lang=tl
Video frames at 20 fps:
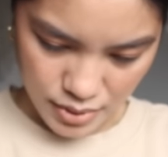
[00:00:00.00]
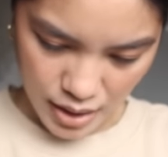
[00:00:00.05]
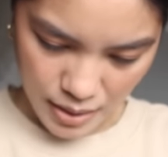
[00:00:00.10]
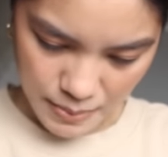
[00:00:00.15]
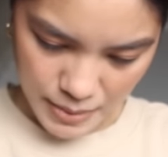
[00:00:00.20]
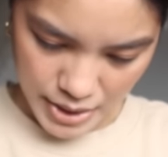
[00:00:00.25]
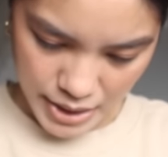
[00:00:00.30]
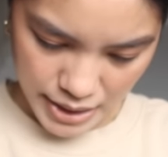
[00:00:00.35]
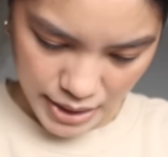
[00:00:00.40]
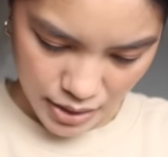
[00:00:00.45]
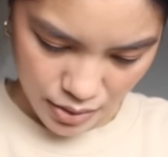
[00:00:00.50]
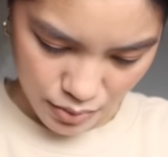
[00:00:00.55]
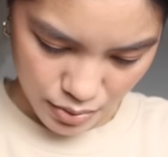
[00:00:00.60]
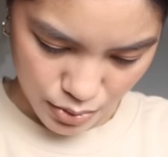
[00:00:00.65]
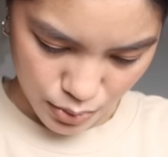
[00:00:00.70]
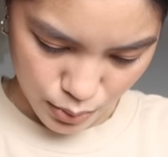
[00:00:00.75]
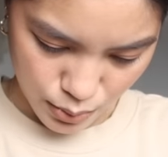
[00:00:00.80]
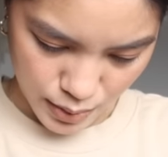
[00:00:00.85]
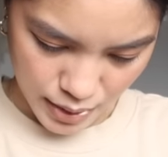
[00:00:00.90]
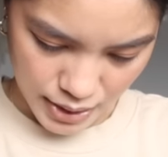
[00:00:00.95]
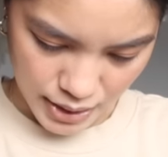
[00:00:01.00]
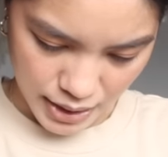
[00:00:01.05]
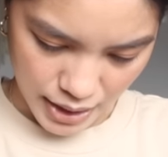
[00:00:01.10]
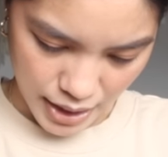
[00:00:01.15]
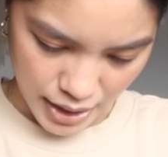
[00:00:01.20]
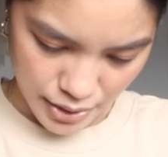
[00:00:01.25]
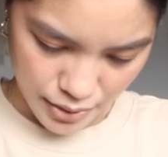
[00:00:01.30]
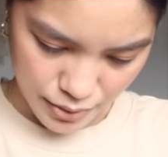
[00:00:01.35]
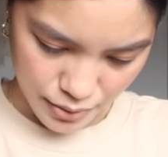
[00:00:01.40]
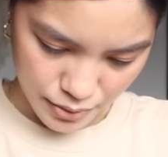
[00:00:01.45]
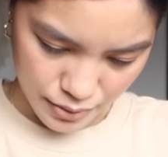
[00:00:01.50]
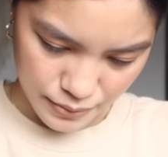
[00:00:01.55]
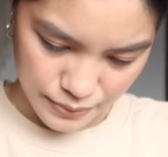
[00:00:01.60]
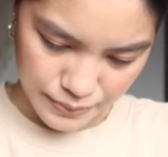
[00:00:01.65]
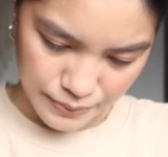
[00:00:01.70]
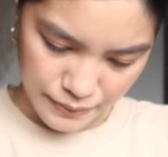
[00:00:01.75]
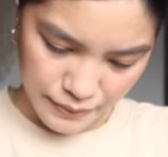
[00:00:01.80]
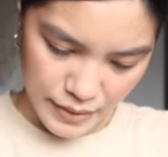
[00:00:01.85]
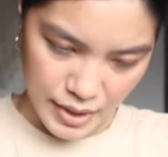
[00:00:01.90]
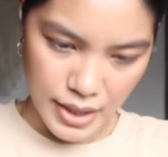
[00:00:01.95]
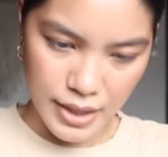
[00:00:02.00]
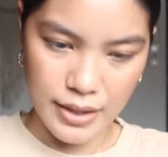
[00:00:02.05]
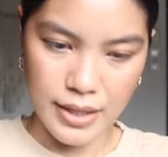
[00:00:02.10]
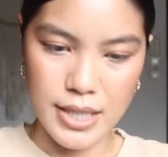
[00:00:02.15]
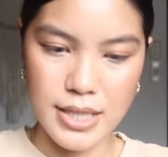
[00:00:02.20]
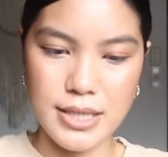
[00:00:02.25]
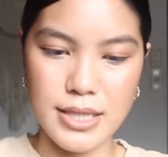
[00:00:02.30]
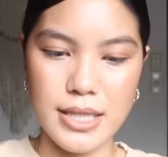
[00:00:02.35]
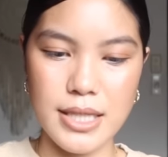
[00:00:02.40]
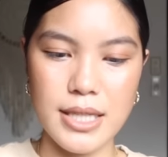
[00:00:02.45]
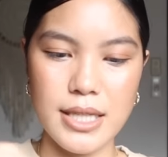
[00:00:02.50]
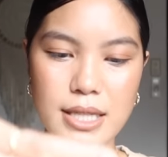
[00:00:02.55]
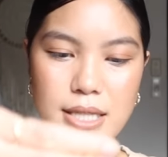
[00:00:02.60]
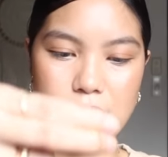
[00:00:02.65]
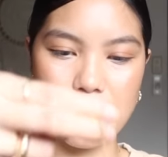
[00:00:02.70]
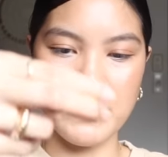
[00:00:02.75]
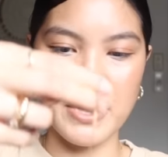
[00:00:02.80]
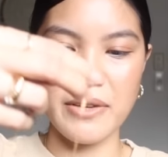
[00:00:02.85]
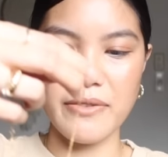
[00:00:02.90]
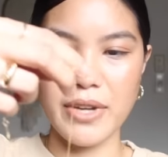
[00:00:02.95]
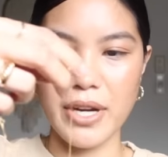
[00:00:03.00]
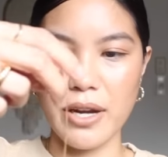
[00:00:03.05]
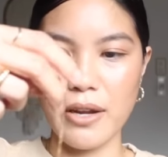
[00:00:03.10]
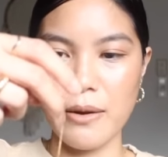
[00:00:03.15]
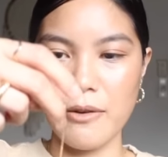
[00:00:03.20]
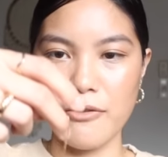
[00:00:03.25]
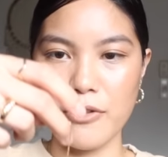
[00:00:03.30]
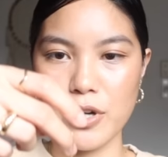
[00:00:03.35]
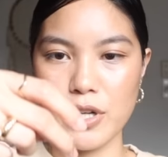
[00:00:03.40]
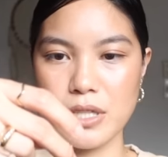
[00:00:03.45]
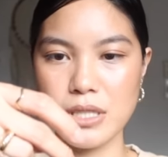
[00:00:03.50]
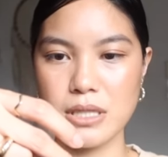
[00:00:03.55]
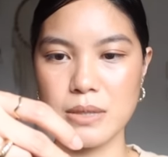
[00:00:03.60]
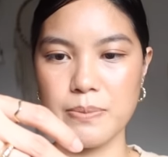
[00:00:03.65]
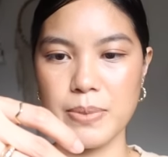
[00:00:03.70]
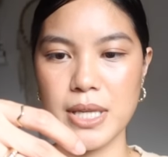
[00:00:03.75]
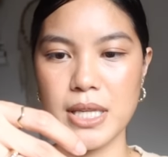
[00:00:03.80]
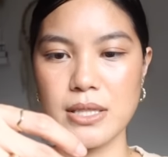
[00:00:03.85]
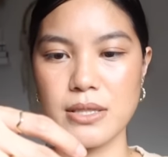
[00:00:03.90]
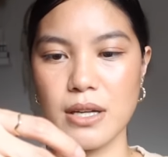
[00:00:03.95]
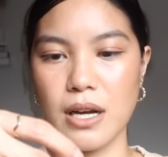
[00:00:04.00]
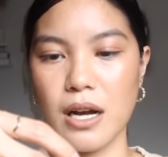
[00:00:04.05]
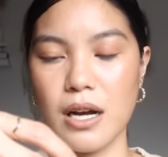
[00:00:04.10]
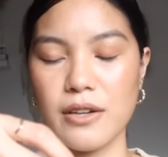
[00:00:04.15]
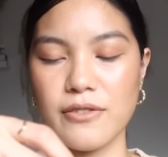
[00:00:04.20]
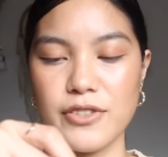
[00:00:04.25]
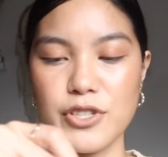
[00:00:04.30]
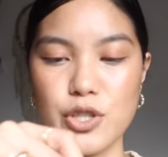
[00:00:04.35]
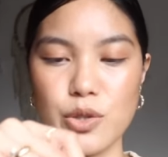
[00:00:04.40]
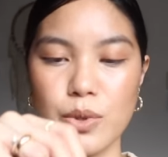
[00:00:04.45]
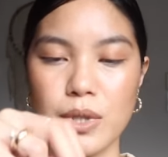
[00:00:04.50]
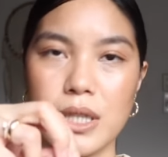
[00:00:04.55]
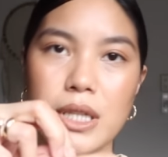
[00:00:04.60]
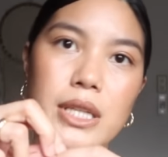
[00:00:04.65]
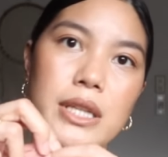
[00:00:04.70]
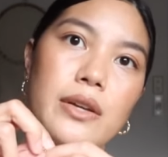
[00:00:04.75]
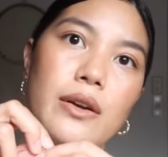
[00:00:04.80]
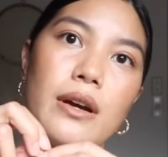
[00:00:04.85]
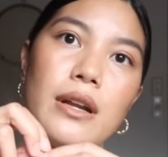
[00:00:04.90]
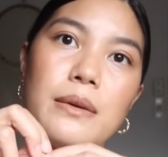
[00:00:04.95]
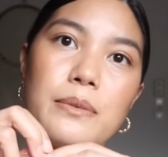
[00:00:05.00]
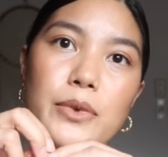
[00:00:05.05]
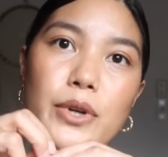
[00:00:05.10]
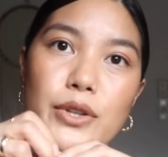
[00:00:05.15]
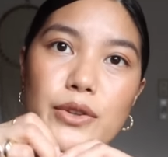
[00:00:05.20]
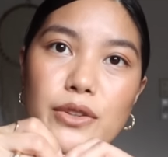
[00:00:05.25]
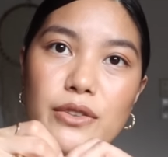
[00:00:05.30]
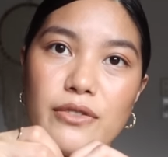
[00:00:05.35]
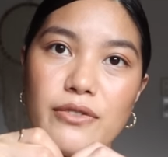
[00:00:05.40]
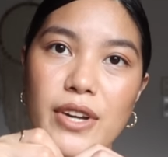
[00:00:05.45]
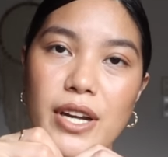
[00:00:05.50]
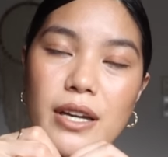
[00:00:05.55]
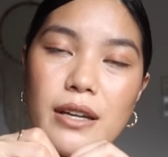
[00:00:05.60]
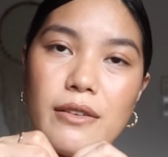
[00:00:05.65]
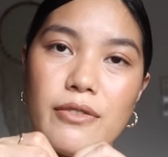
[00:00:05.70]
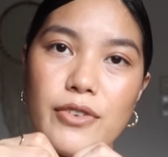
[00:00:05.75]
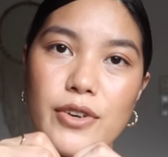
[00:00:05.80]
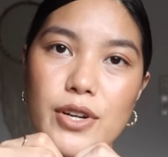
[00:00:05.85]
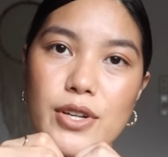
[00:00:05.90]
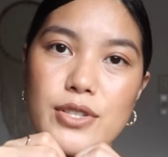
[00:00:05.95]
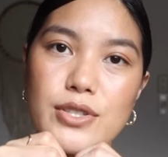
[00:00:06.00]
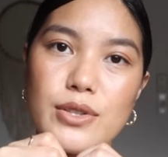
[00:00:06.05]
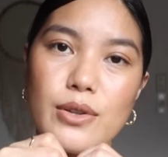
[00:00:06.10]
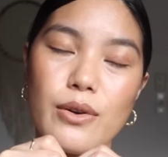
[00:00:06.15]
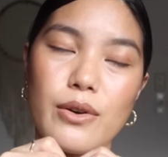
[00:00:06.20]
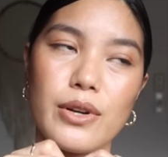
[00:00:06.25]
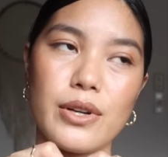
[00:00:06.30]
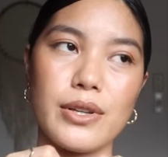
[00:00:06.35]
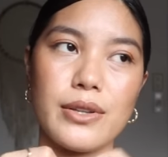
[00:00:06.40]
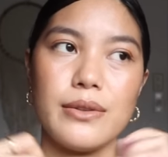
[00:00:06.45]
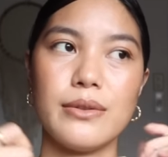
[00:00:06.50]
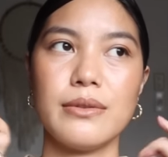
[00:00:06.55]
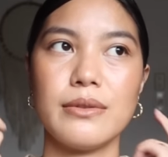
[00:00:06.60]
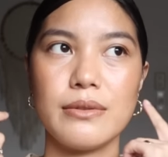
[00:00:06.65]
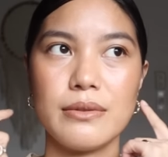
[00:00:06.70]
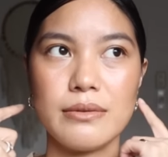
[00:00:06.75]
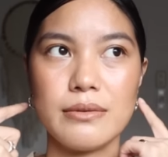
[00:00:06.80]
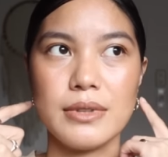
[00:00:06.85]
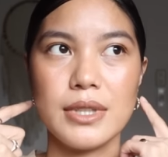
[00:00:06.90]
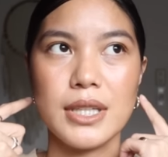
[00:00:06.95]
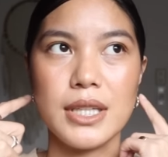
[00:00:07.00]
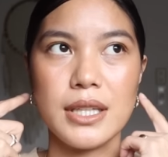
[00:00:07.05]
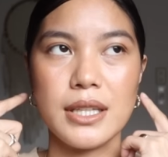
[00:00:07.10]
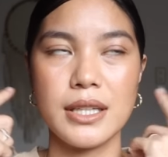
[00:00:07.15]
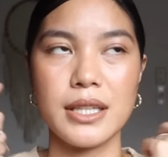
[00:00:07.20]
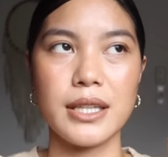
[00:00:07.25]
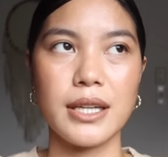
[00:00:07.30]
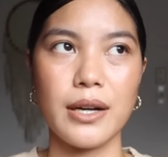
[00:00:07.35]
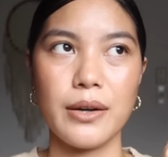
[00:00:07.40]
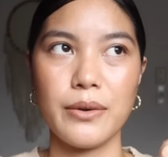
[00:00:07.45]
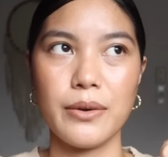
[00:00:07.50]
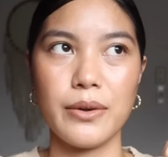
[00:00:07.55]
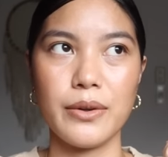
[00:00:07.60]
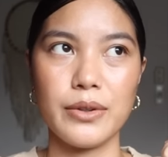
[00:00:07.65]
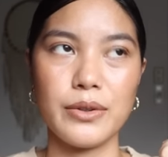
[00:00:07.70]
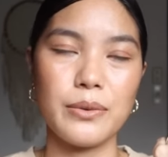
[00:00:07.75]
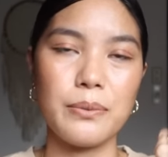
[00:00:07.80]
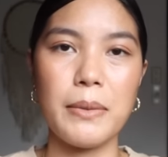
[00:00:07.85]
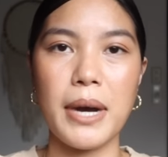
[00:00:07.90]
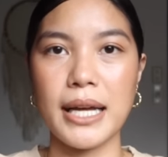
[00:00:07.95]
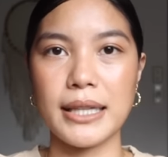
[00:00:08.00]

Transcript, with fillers: habang nagkikwentuhan tayo. This is my very first piece of jewelry. Hindi ko alam kung ito yung very first or yung hikaw ko nung